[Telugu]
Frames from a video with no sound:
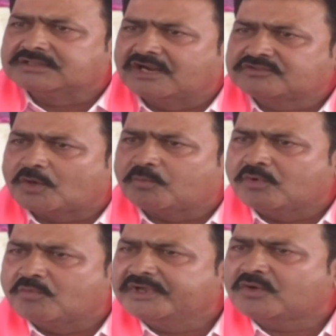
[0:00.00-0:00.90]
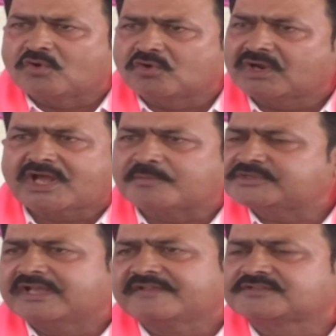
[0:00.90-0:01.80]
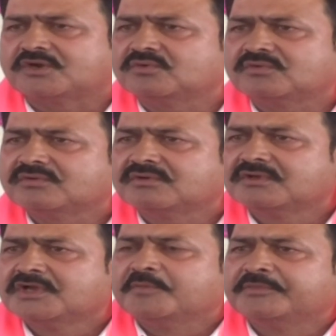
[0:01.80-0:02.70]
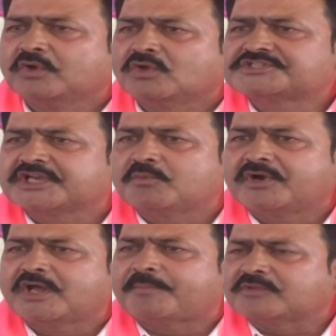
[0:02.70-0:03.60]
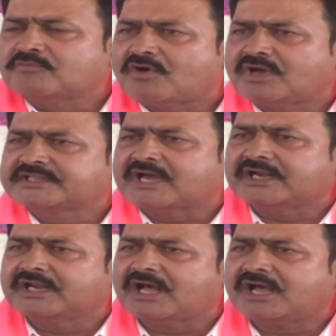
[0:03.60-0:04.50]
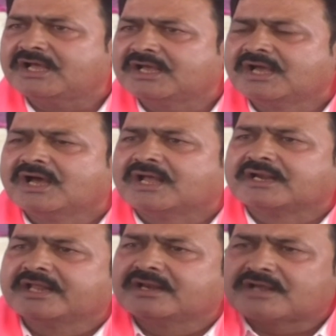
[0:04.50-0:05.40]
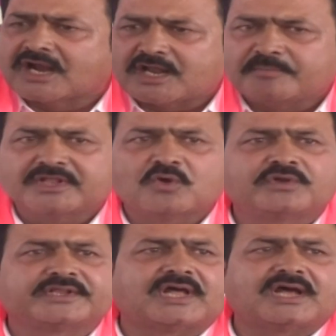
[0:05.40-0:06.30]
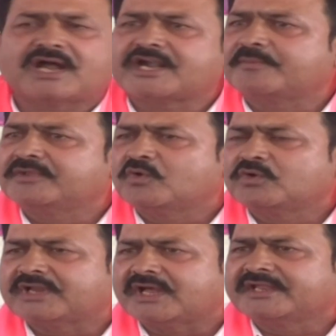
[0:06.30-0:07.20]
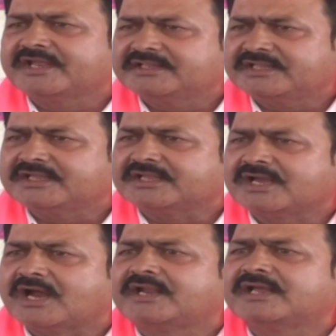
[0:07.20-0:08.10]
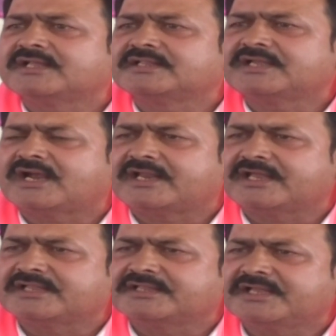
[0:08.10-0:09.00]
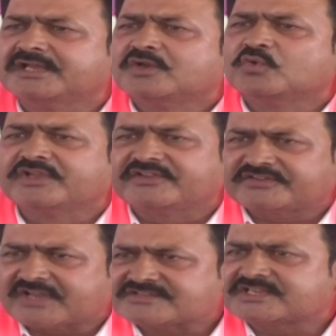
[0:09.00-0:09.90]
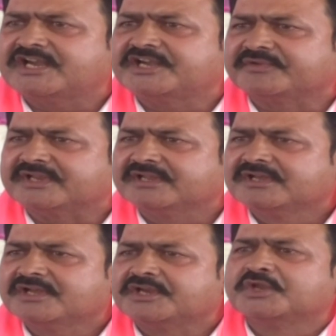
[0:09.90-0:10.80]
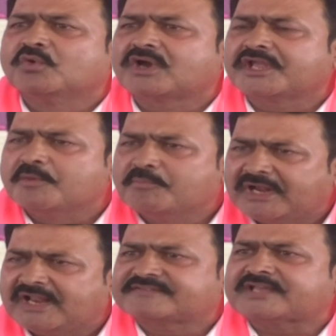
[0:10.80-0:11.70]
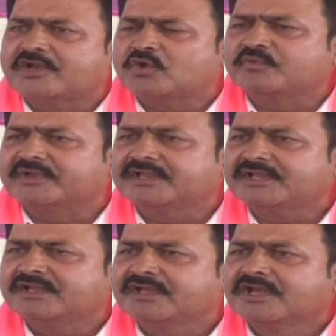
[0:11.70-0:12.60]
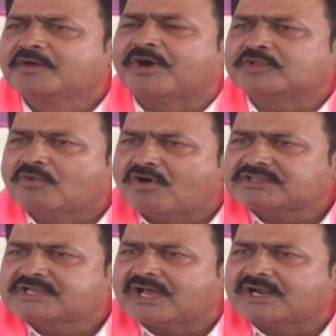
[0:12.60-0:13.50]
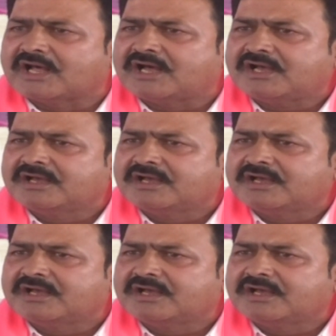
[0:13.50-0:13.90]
దళితుల భూమి కోడూరులో కబ్జా చేస్తాడు మీరు వచ్చేమో ఇక్కడ పద్మావతి కానీలా నేను గడ్డ మీద పుట్టిన అడ్డ మీద పుట్టిన ఏంది గడ్డ ఏంది అడ్డ ఏంది నువ్వు చేసే శాస్త్రాలు ఏంటివి నీ ఒక ఎమ్మెల్యే స్థాయి ఉన్నవి పద్మావతి కాన్లా